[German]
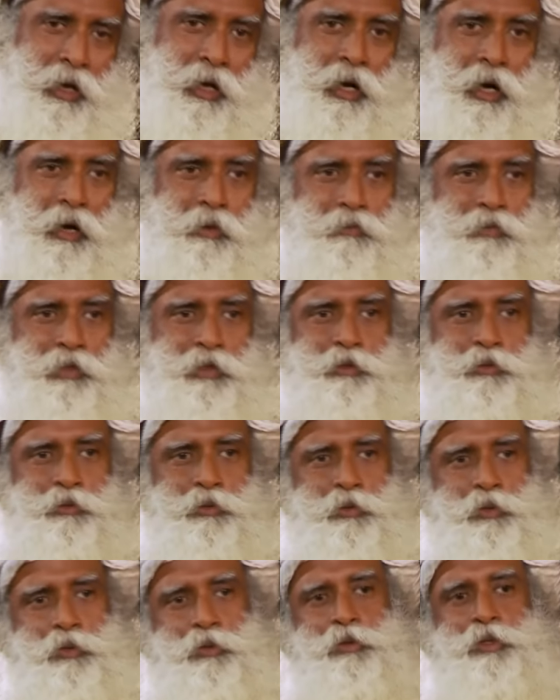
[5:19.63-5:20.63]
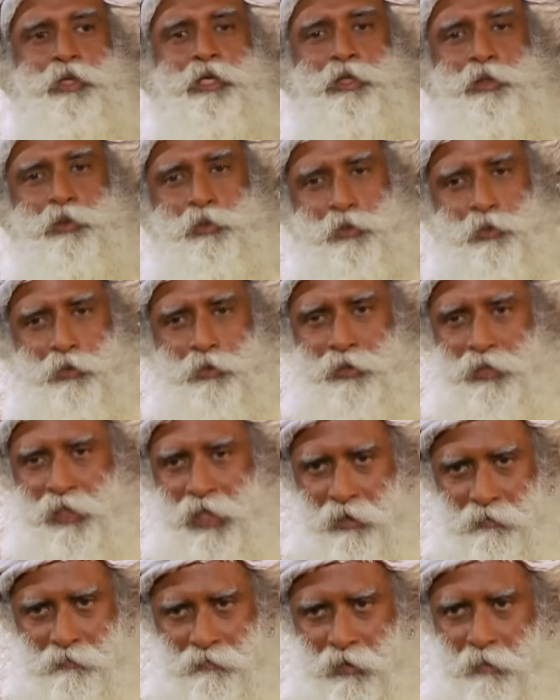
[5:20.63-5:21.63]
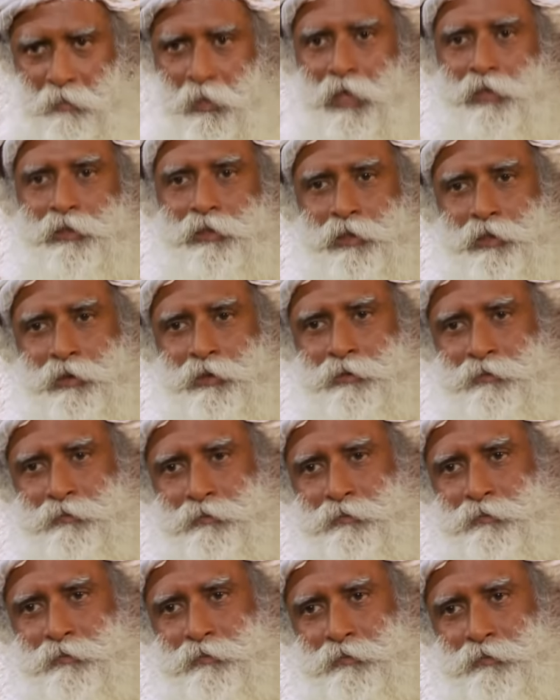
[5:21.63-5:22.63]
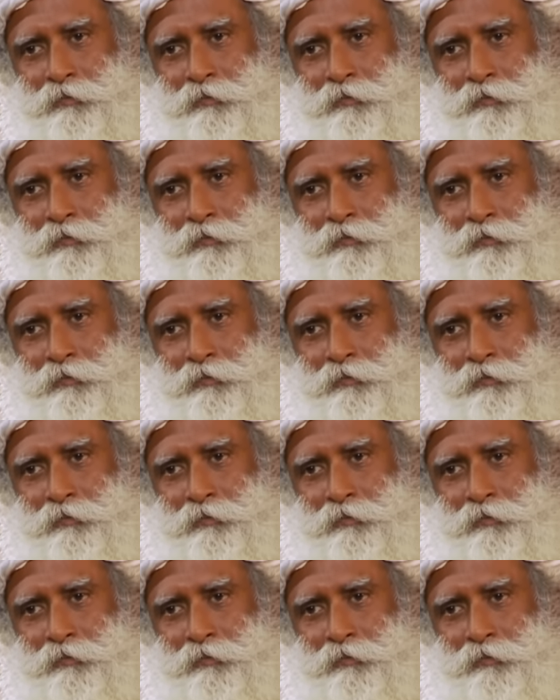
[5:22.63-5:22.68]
Wie wirst du in dich selbst hineingehen, frage ich.